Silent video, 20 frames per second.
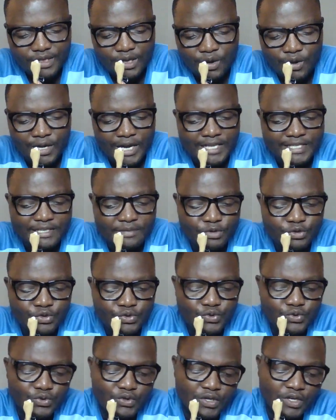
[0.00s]
organisé bien
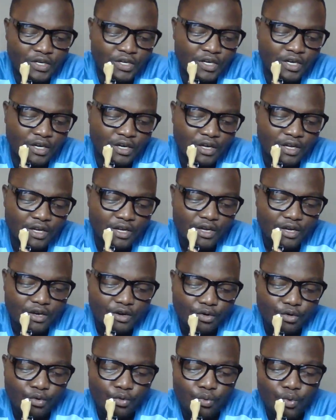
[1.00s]
sûr euh,
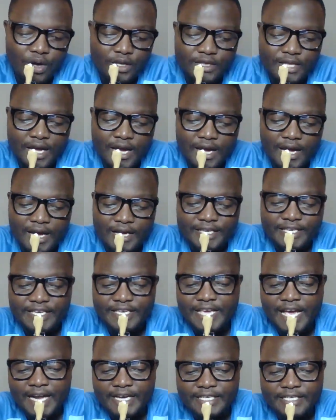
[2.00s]
au Rwanda, à
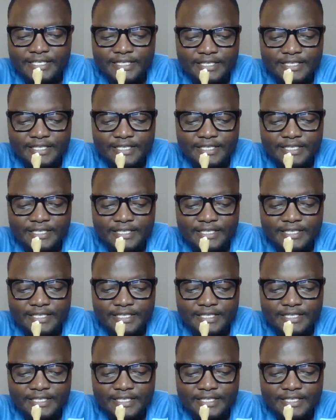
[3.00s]
Kigali.